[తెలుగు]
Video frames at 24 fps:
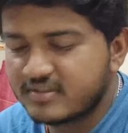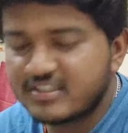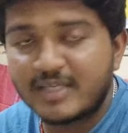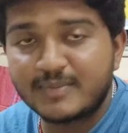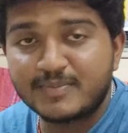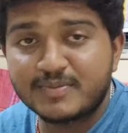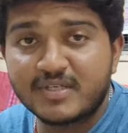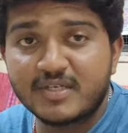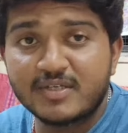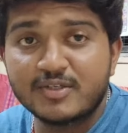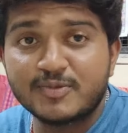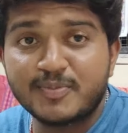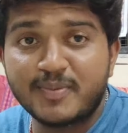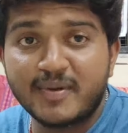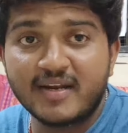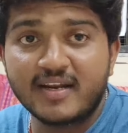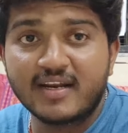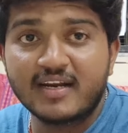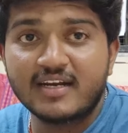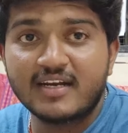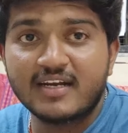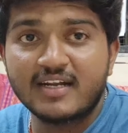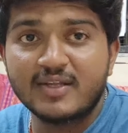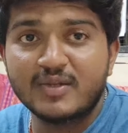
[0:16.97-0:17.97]
సబ్స్క్రైబ్స్
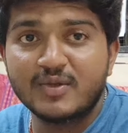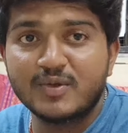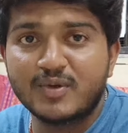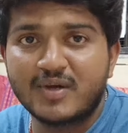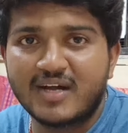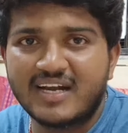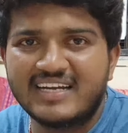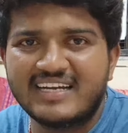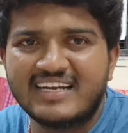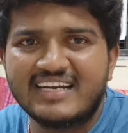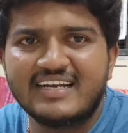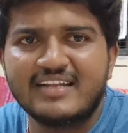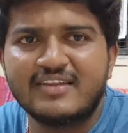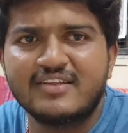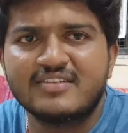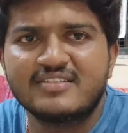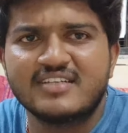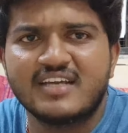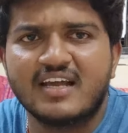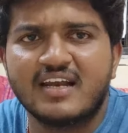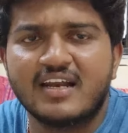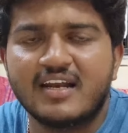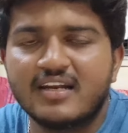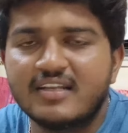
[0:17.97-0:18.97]
పెరగట్లేదు కంటెంట్ ఎందుకు
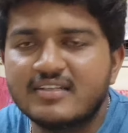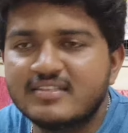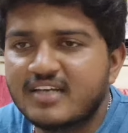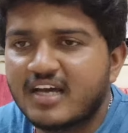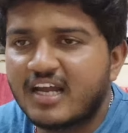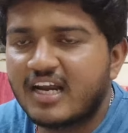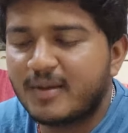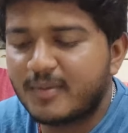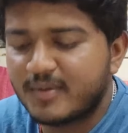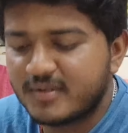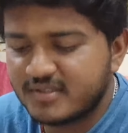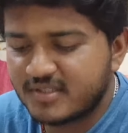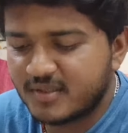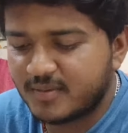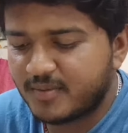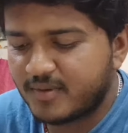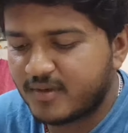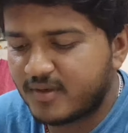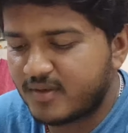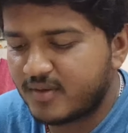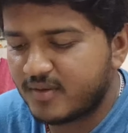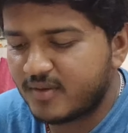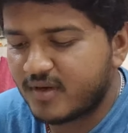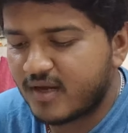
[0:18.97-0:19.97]
చేయాలని చాలామంది
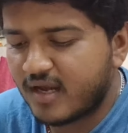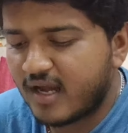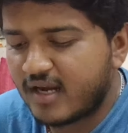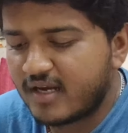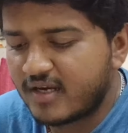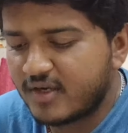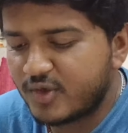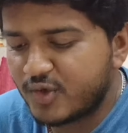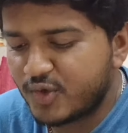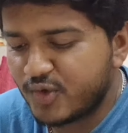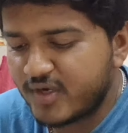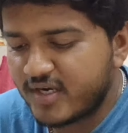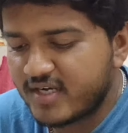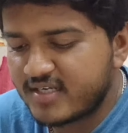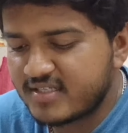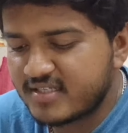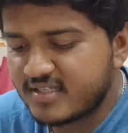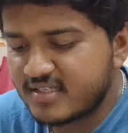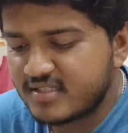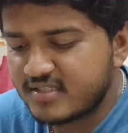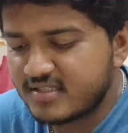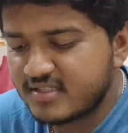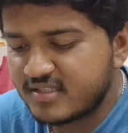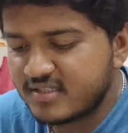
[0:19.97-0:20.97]
చెప్పారు కానీ టూ
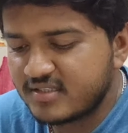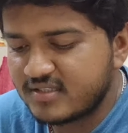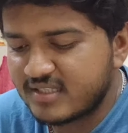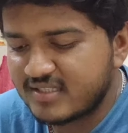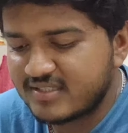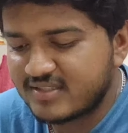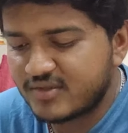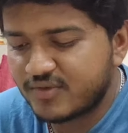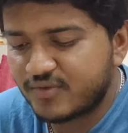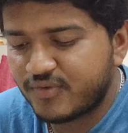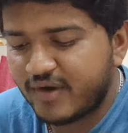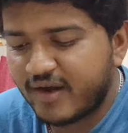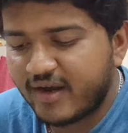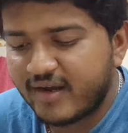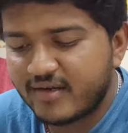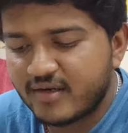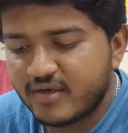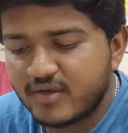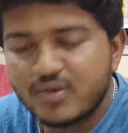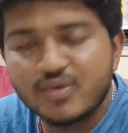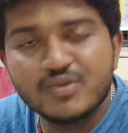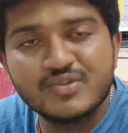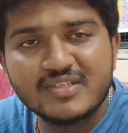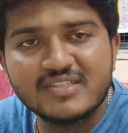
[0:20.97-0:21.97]
ఇయర్స్ నుంచి జస్ట్ ఫైవ్
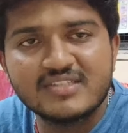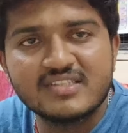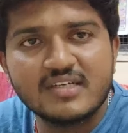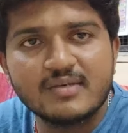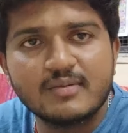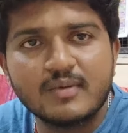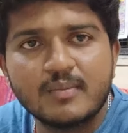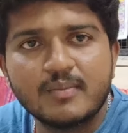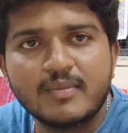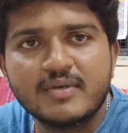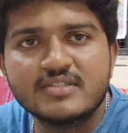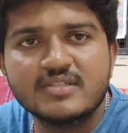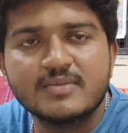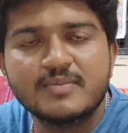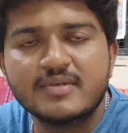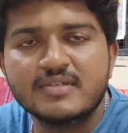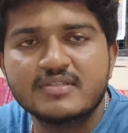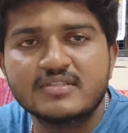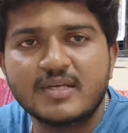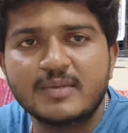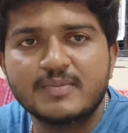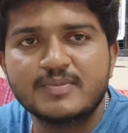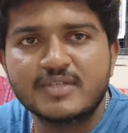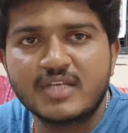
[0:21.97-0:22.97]
హండ్రెడ్ టు సిక్స్ హండ్రెడ్ మెంబర్స్
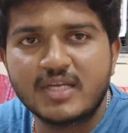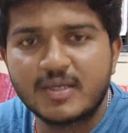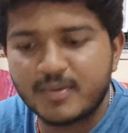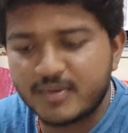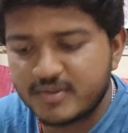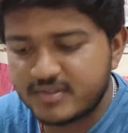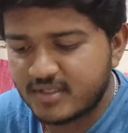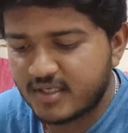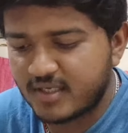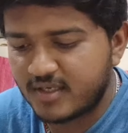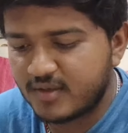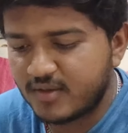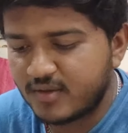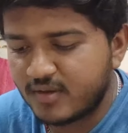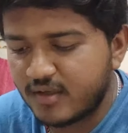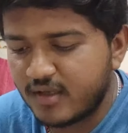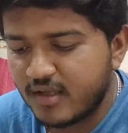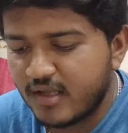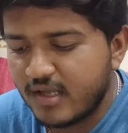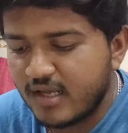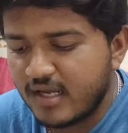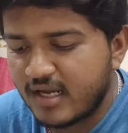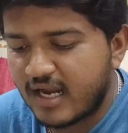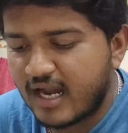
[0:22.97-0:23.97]
మన సబ్స్క్రైబ్ వచ్చారు
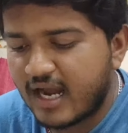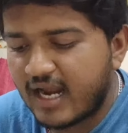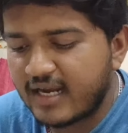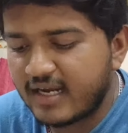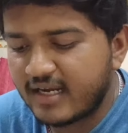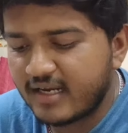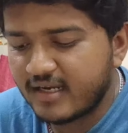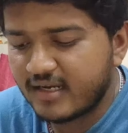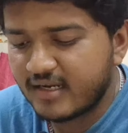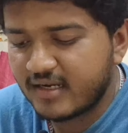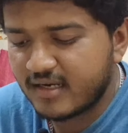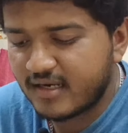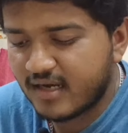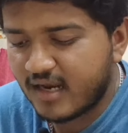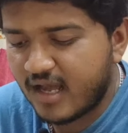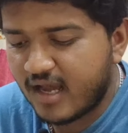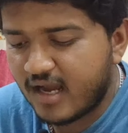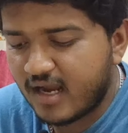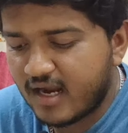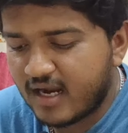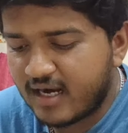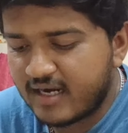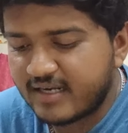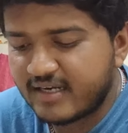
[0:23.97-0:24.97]
కానీ నా
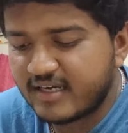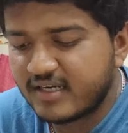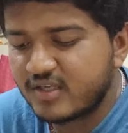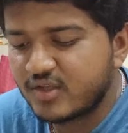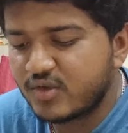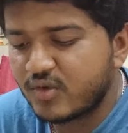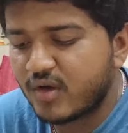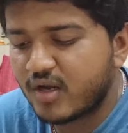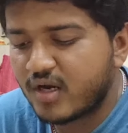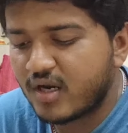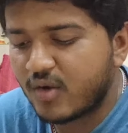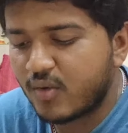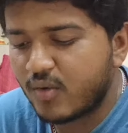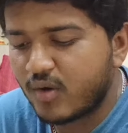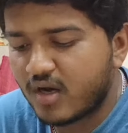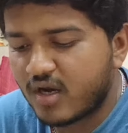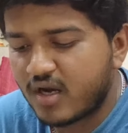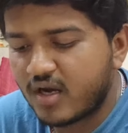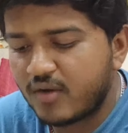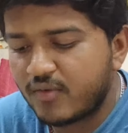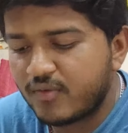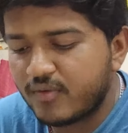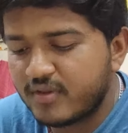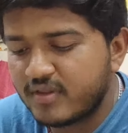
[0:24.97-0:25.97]
కంటెంట్ ద్వారా
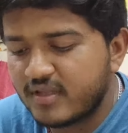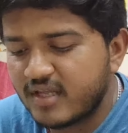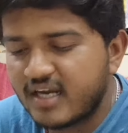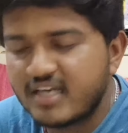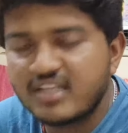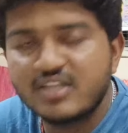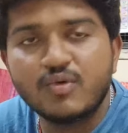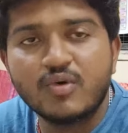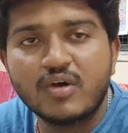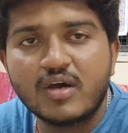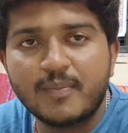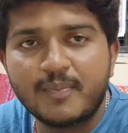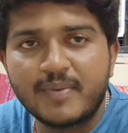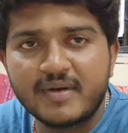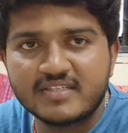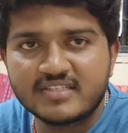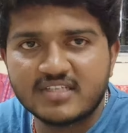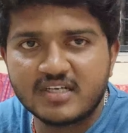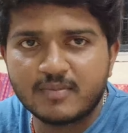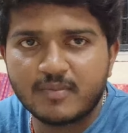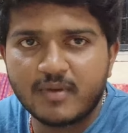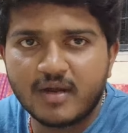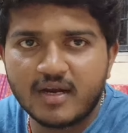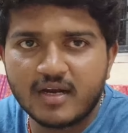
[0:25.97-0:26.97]
ఒక్క విద్యార్థి ఒక
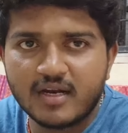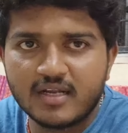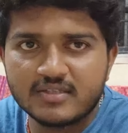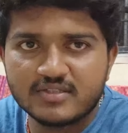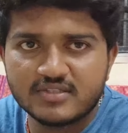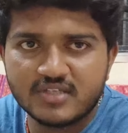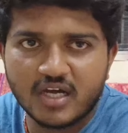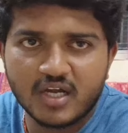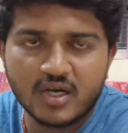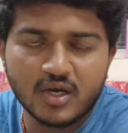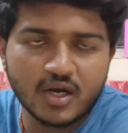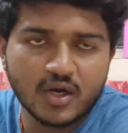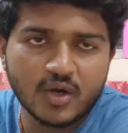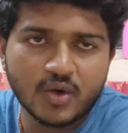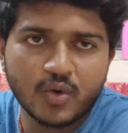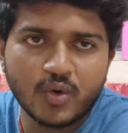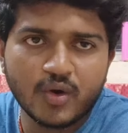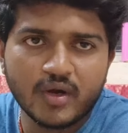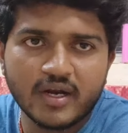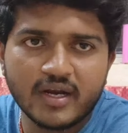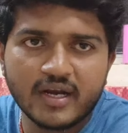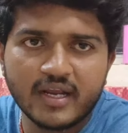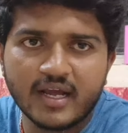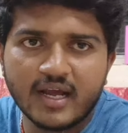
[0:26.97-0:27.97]
పర్సన్ మారిన చాలు
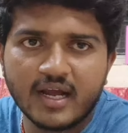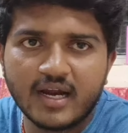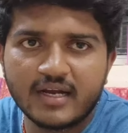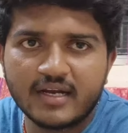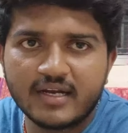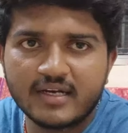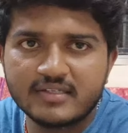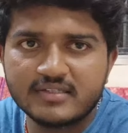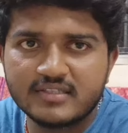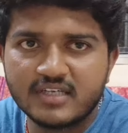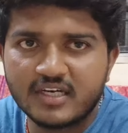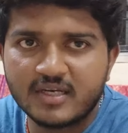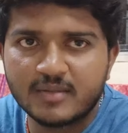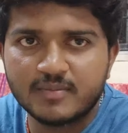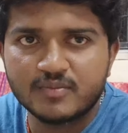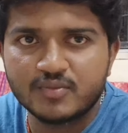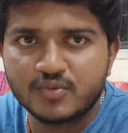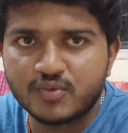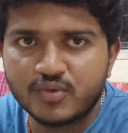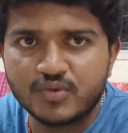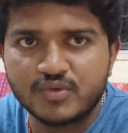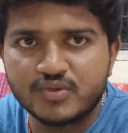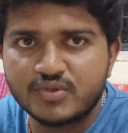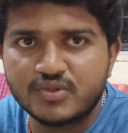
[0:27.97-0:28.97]
అనుకునే నేను కంటెంట్ చేయడం
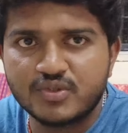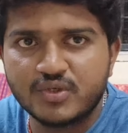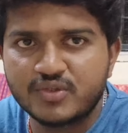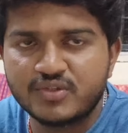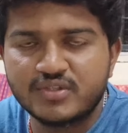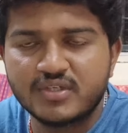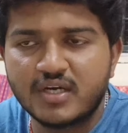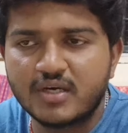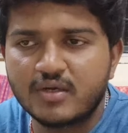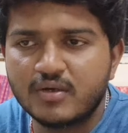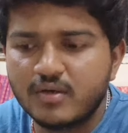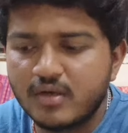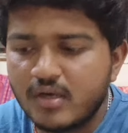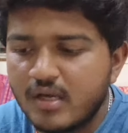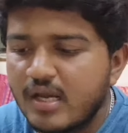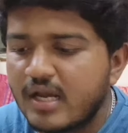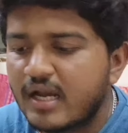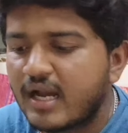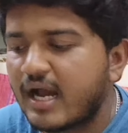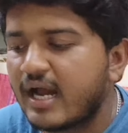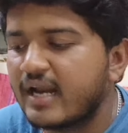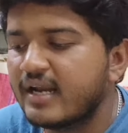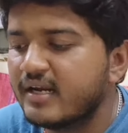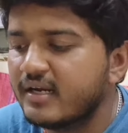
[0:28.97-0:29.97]
వచ్చాను
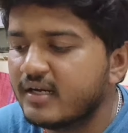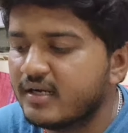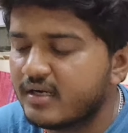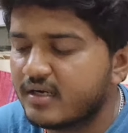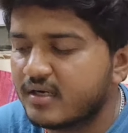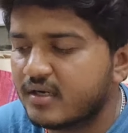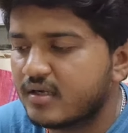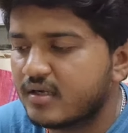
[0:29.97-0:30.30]
కానీ